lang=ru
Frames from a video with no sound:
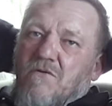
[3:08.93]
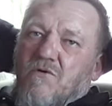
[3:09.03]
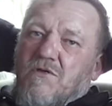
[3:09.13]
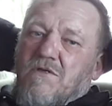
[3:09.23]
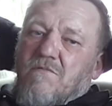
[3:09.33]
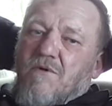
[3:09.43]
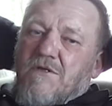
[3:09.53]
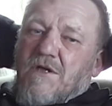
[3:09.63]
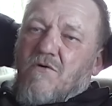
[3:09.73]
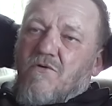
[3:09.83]
То есть
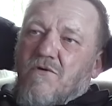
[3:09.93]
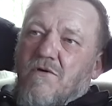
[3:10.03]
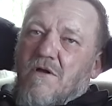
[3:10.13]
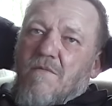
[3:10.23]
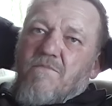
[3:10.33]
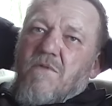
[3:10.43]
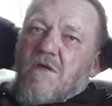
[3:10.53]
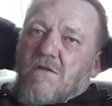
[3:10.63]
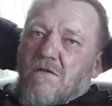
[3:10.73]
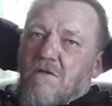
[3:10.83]
был такой
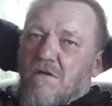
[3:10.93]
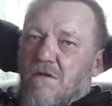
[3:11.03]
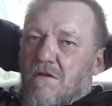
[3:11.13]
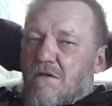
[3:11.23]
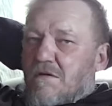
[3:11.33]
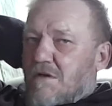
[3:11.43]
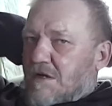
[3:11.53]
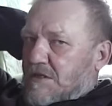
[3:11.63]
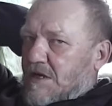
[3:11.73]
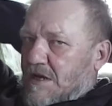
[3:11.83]
обмен.
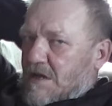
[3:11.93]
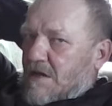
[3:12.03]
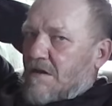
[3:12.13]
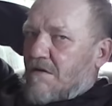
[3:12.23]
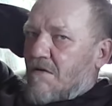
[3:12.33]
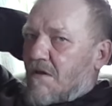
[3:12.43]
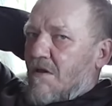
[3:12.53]
Когда... Никто ведь даже